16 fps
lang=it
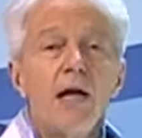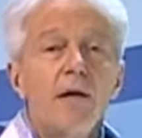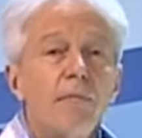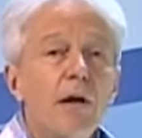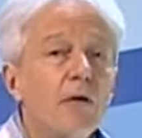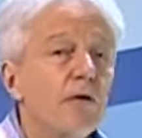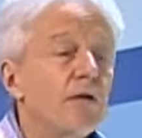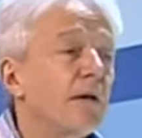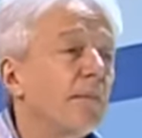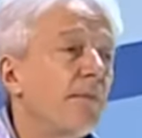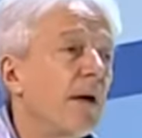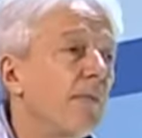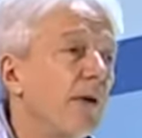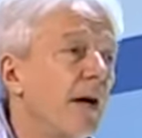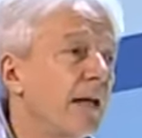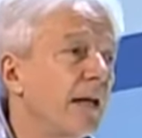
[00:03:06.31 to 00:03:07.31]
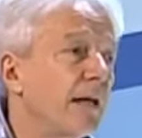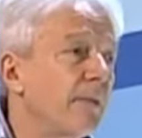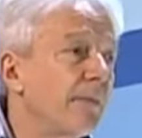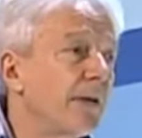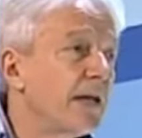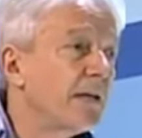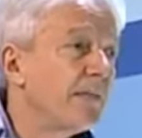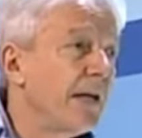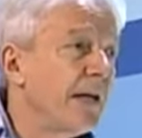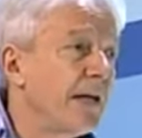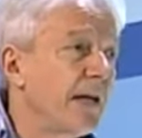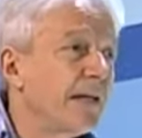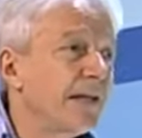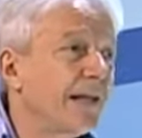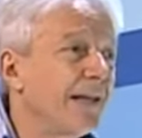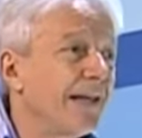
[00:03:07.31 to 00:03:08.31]
Ma noi sappiamo anche per
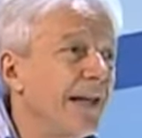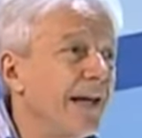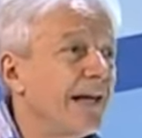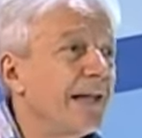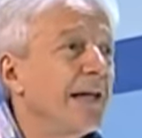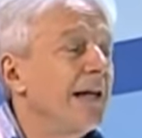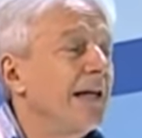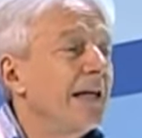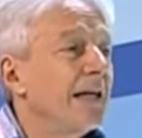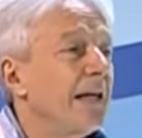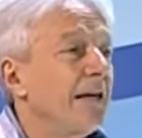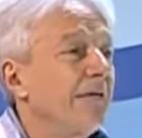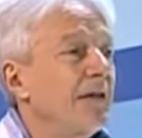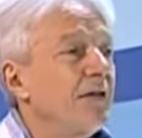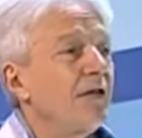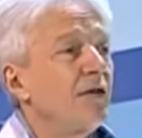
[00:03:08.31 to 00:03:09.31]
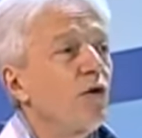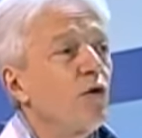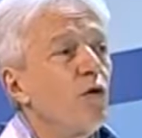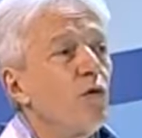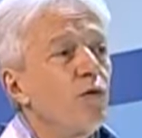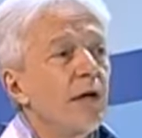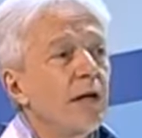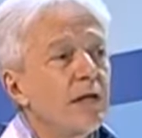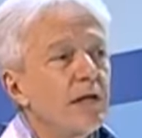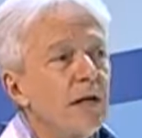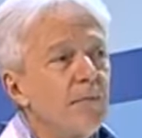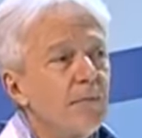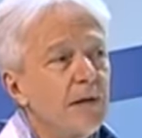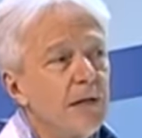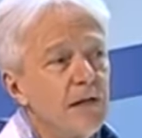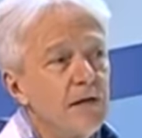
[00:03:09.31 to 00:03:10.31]
esperienza che, è, che il vaccino comunque ha
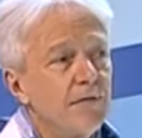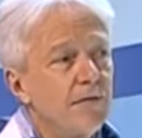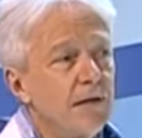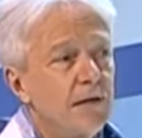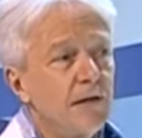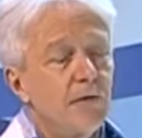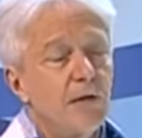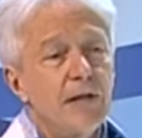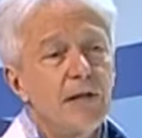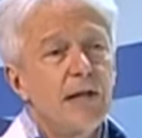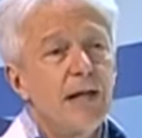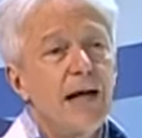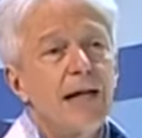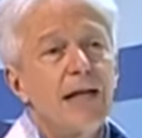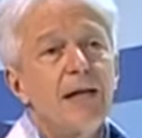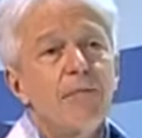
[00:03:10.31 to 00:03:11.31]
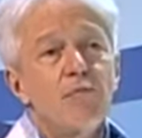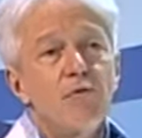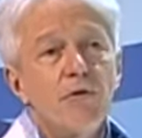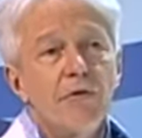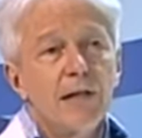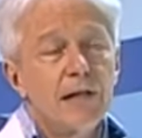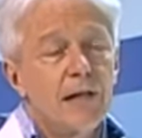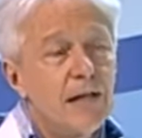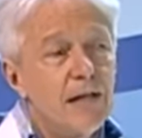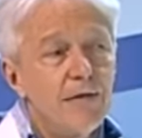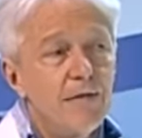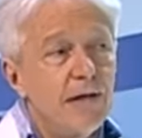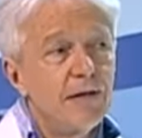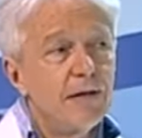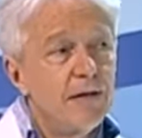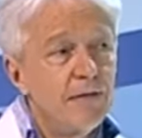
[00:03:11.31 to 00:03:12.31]
sempre degli effetti collaterali e può avere degli
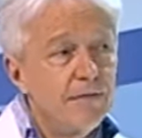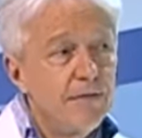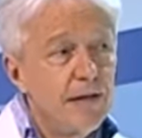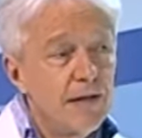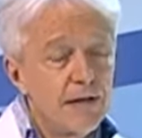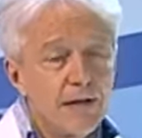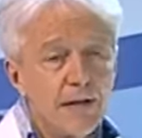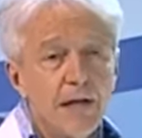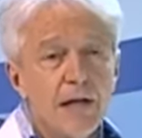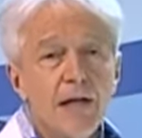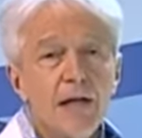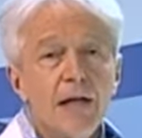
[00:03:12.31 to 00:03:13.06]
eventi avversi.